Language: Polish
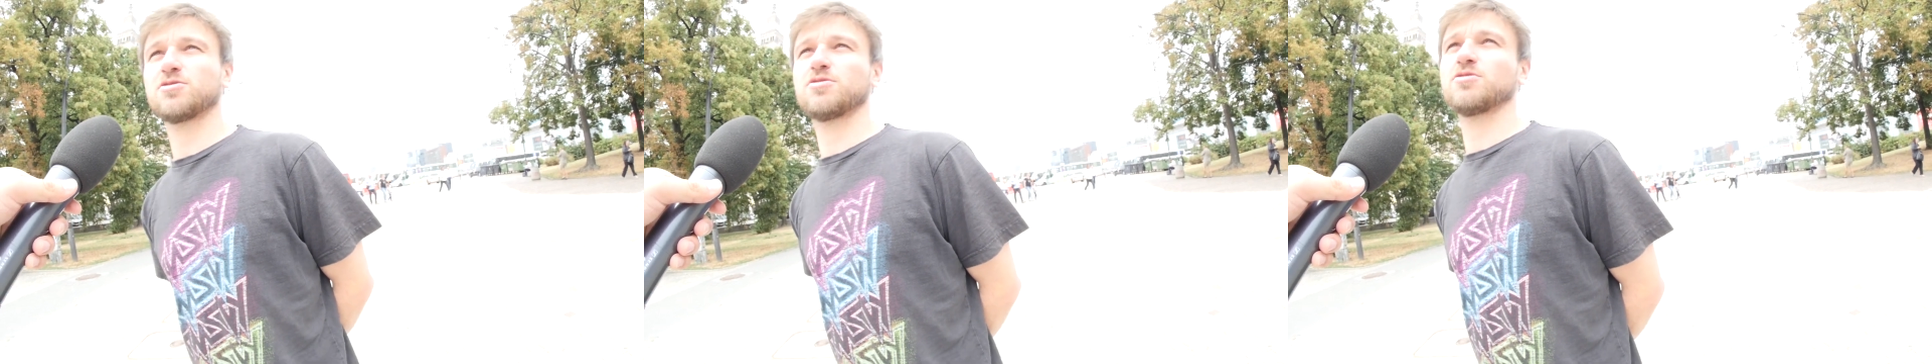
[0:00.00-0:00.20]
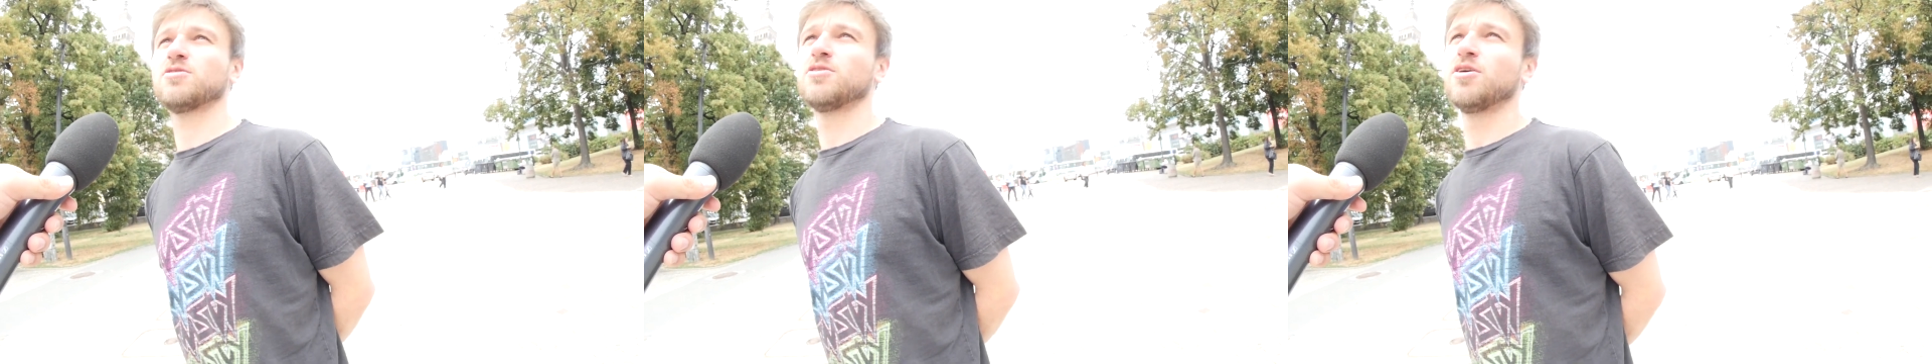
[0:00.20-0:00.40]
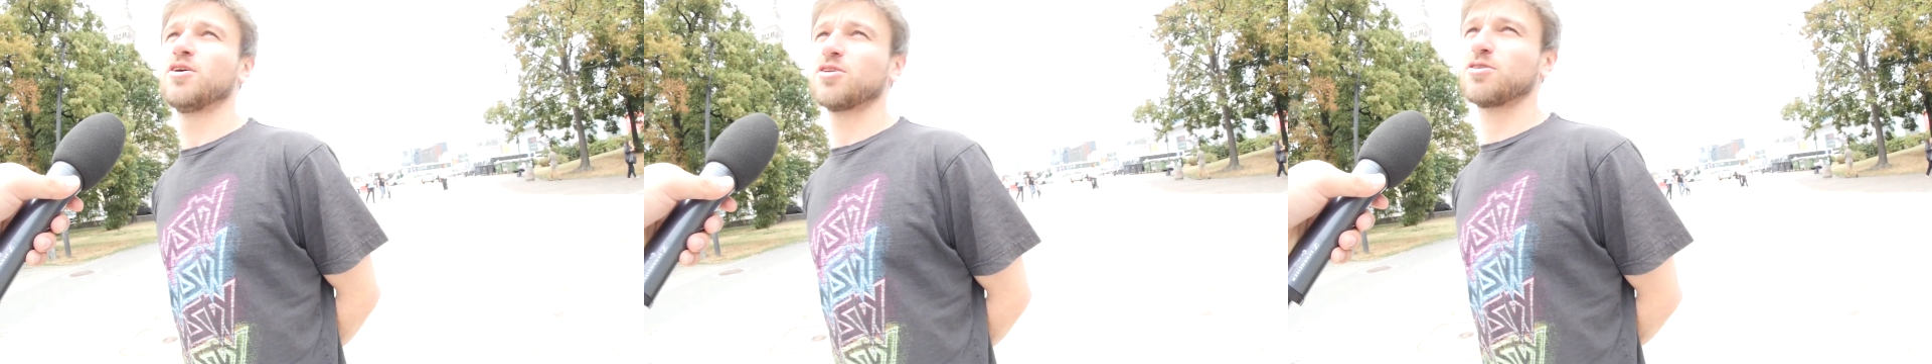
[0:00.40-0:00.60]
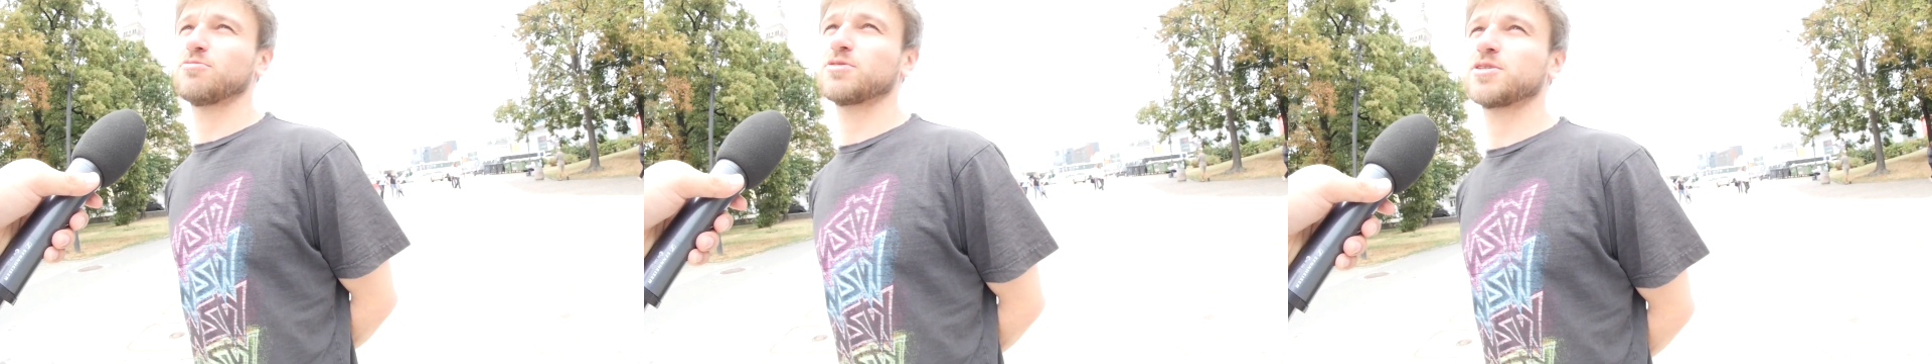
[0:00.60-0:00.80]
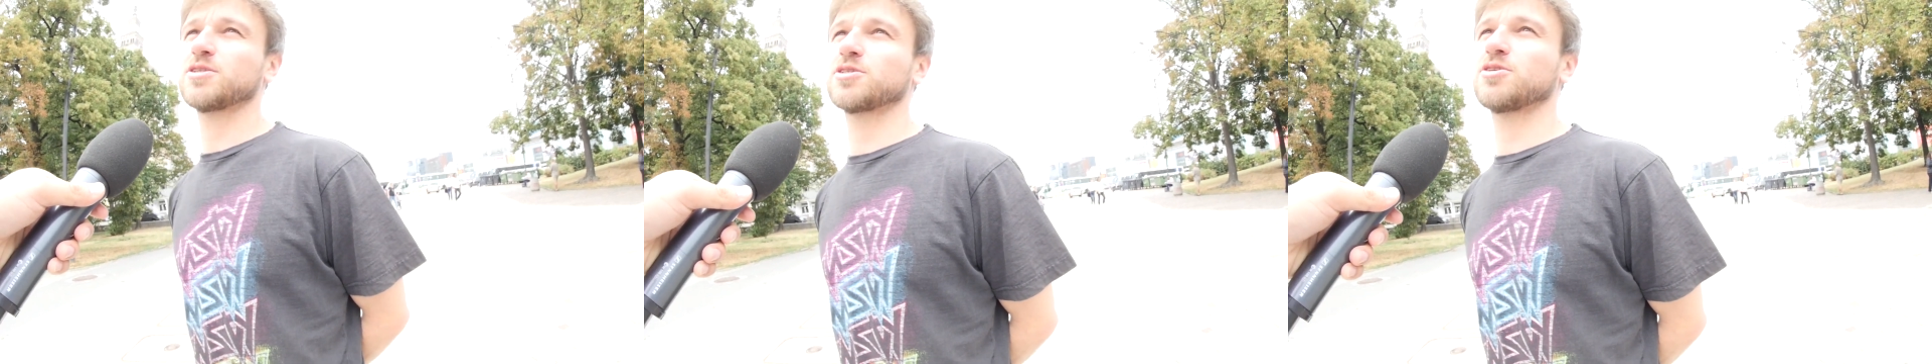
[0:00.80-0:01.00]
no to,
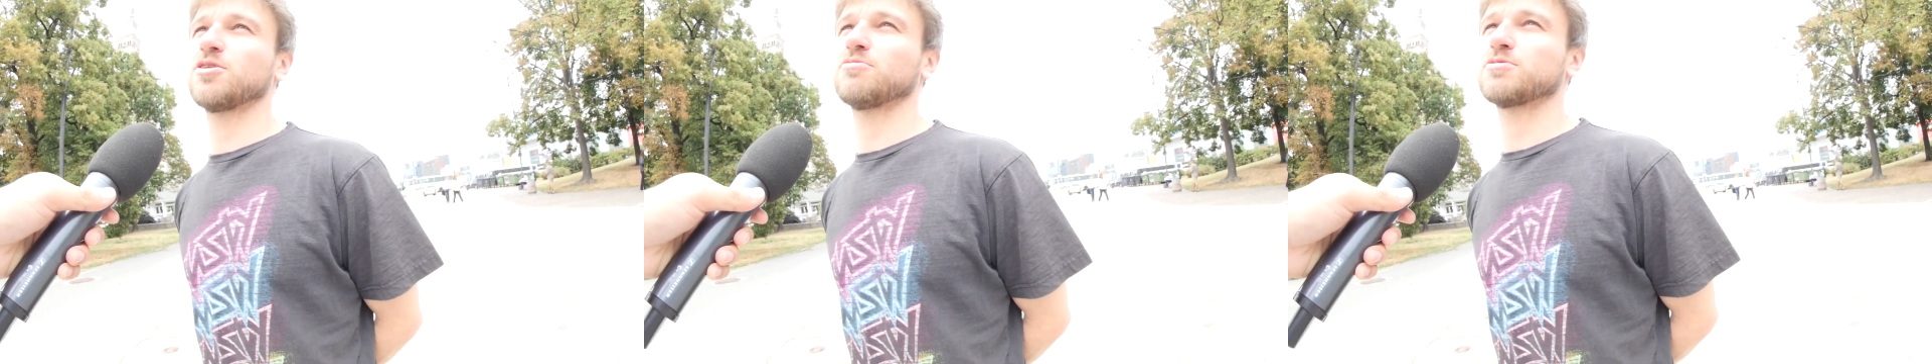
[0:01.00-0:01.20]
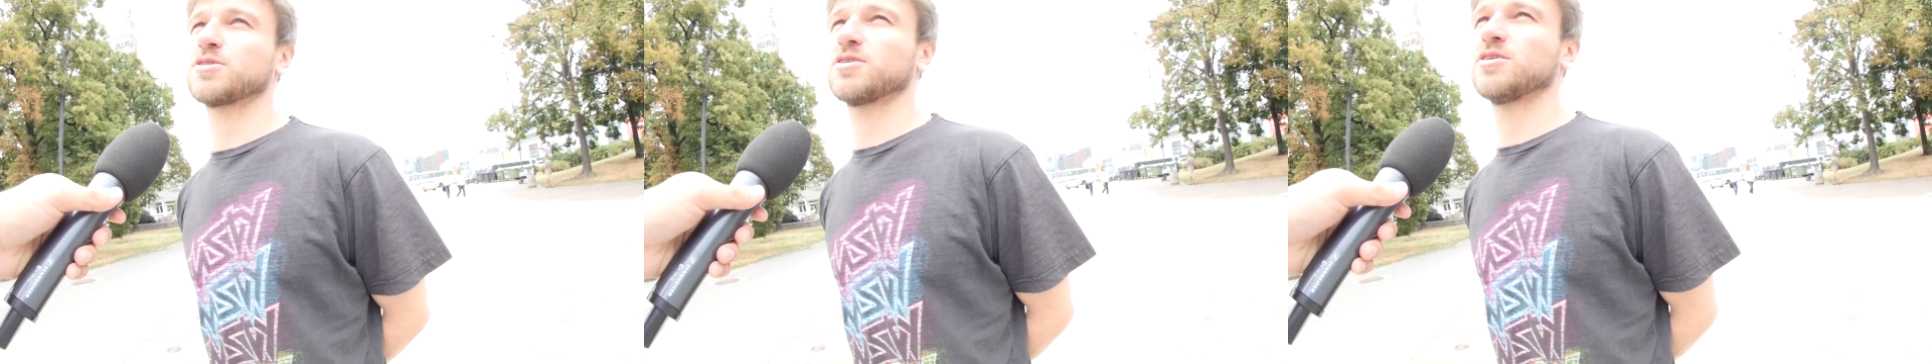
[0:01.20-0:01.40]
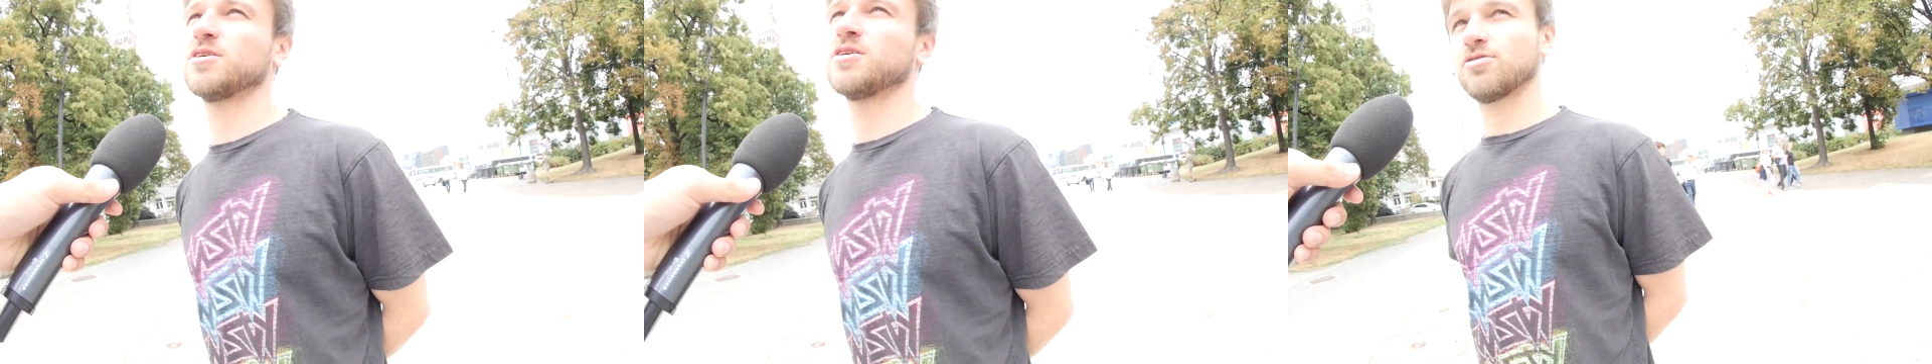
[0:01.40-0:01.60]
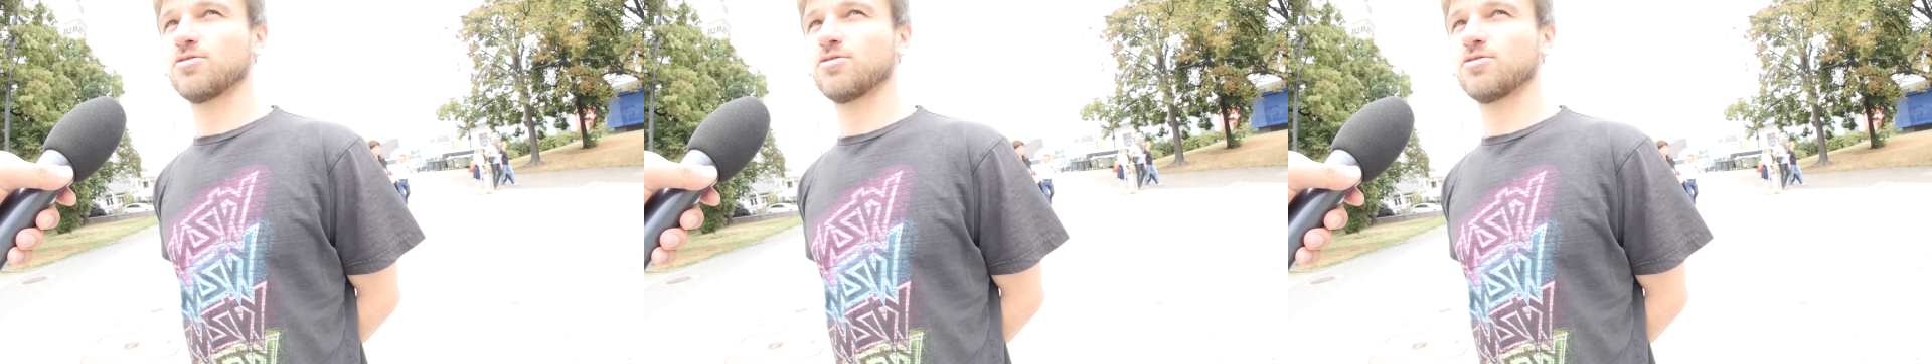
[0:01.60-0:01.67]
to myślę, że dobrze.